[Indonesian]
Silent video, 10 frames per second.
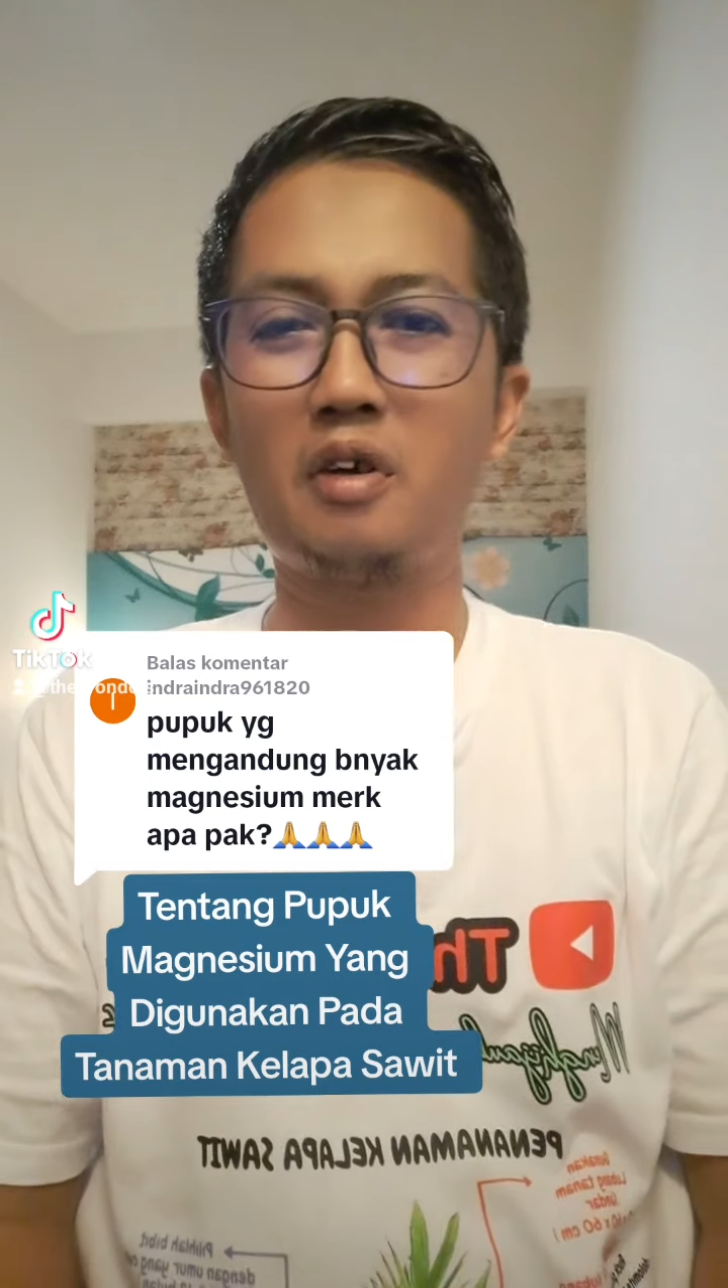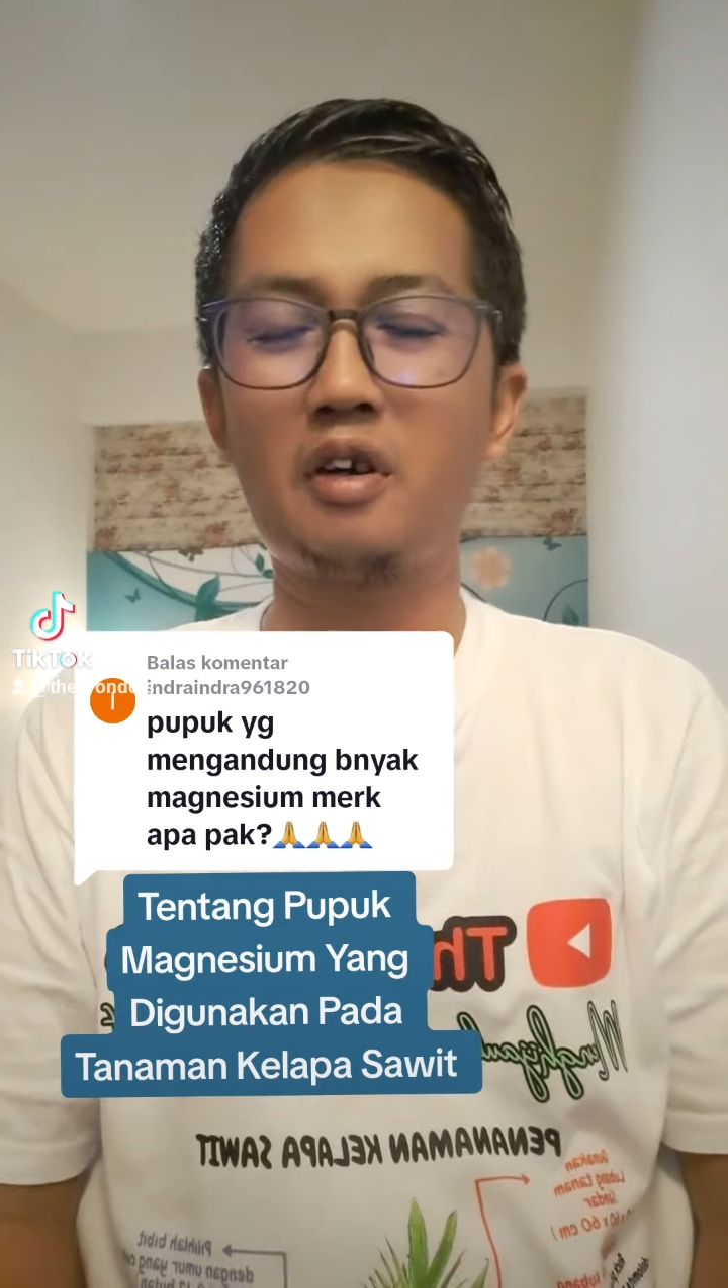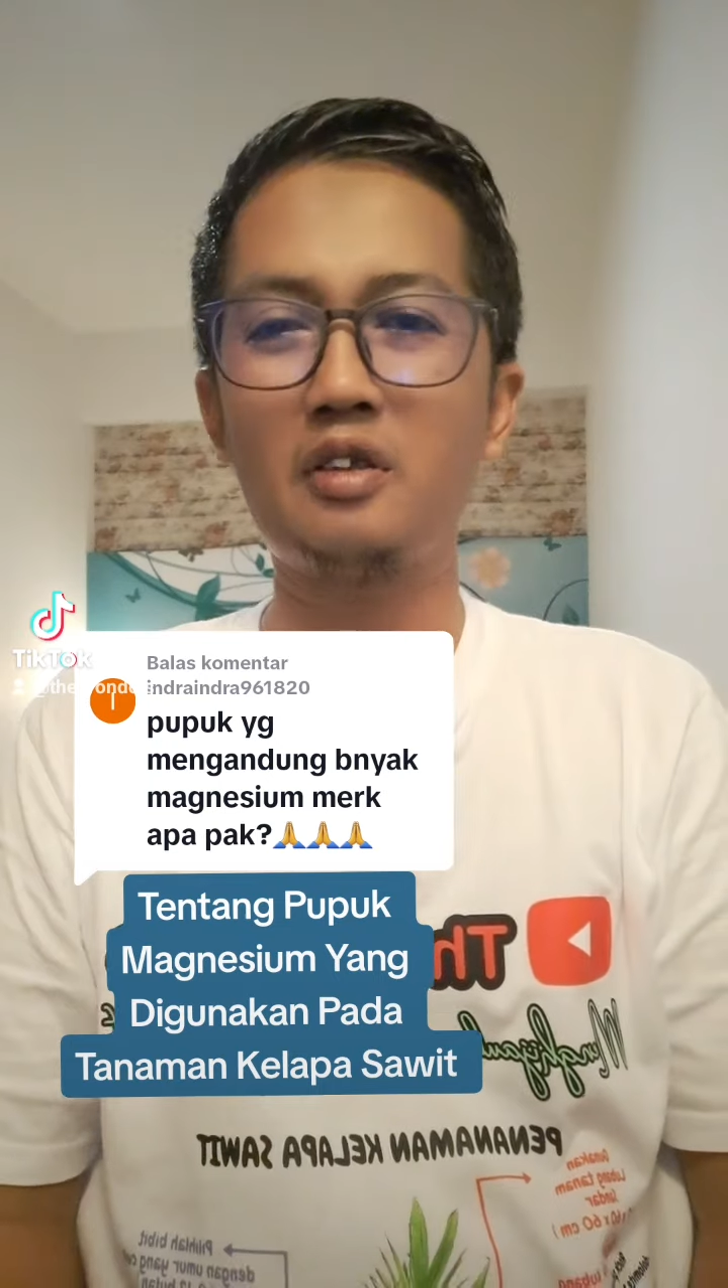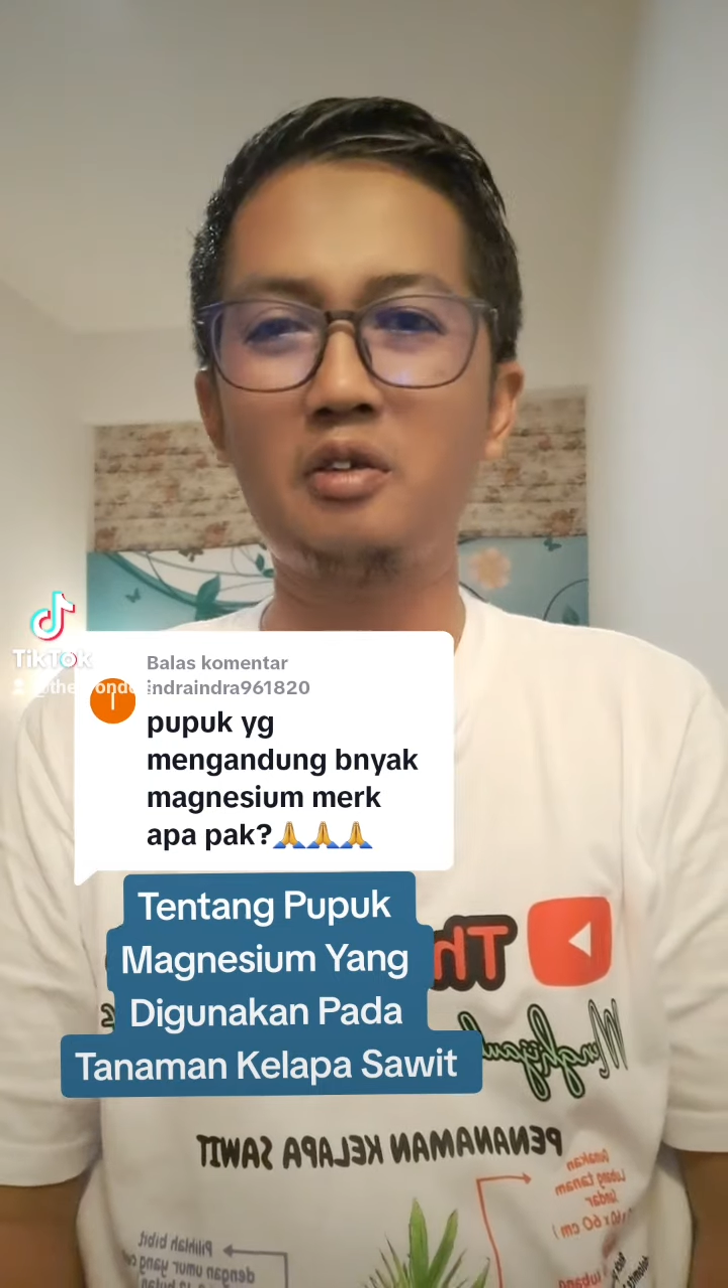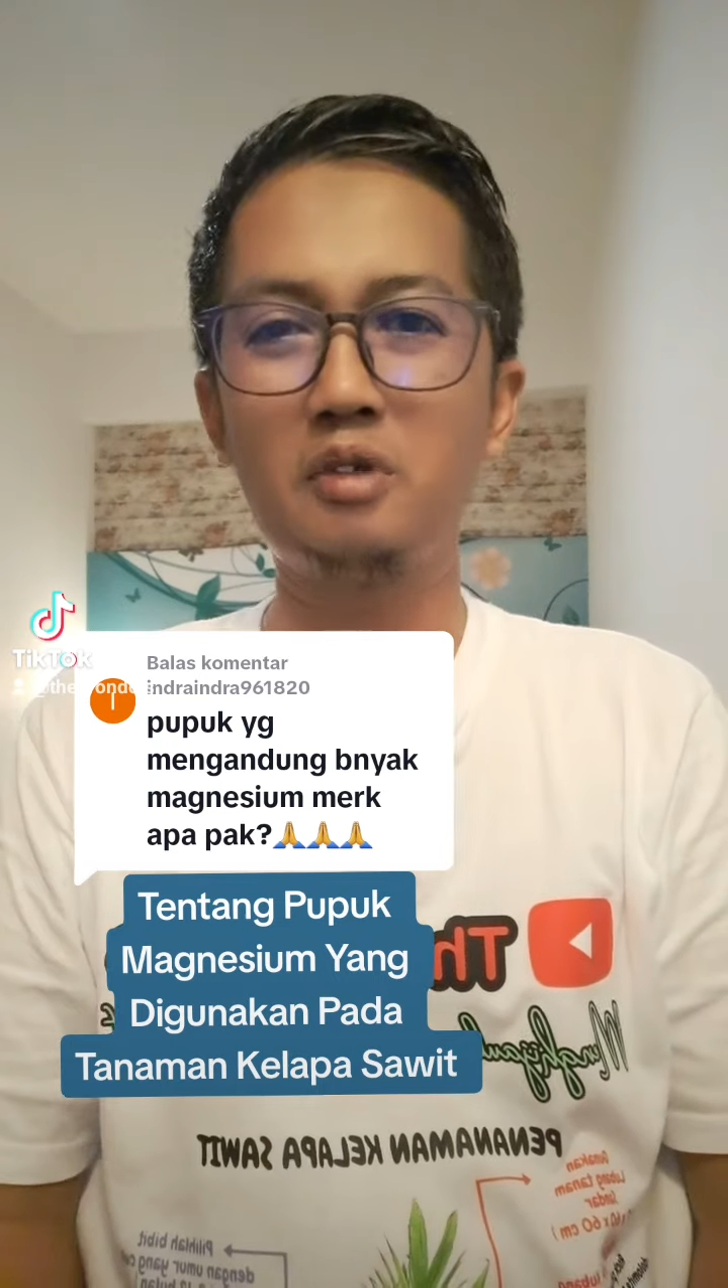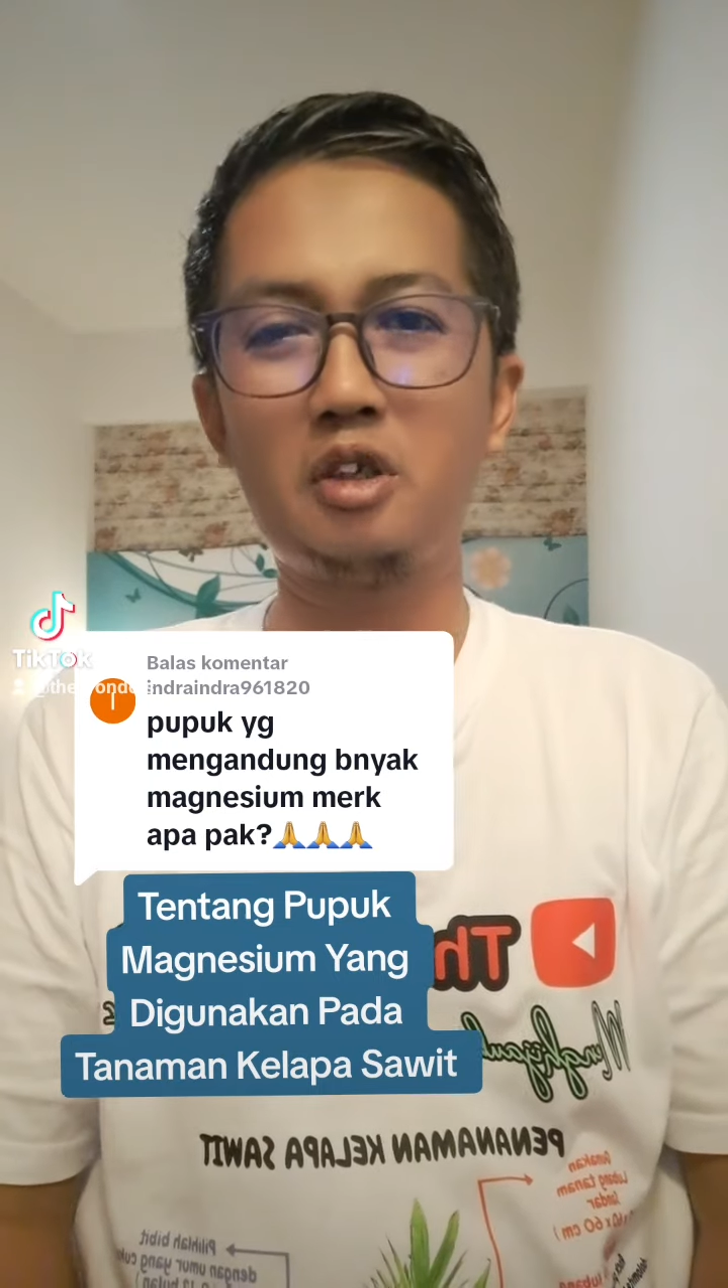wabarakatuh.